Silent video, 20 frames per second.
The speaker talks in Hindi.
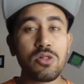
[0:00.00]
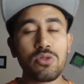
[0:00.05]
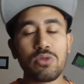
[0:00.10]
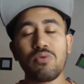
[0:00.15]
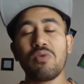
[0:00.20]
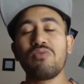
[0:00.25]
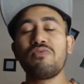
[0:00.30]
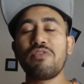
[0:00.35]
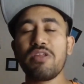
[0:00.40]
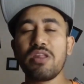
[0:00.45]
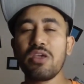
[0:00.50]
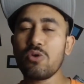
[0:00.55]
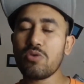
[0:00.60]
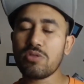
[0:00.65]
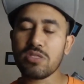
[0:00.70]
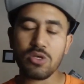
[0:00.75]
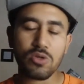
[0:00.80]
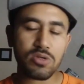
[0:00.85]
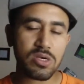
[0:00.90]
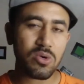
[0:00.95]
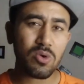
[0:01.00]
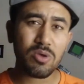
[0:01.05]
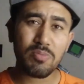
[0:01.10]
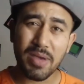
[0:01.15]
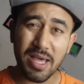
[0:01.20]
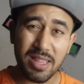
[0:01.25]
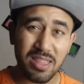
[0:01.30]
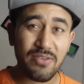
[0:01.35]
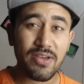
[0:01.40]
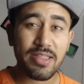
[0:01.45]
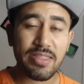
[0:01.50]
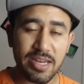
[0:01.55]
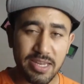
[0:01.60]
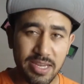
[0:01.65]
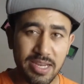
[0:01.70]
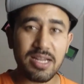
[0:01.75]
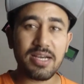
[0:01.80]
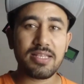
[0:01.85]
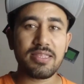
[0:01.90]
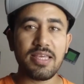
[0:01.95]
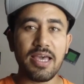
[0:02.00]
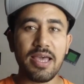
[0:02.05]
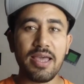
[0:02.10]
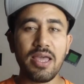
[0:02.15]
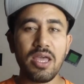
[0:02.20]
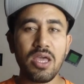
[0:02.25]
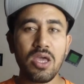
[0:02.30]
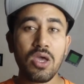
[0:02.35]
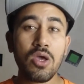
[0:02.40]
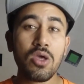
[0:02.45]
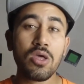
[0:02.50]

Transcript: तो वो फ्री होती है उसका कोई पैसा वैसा नहीं लगता है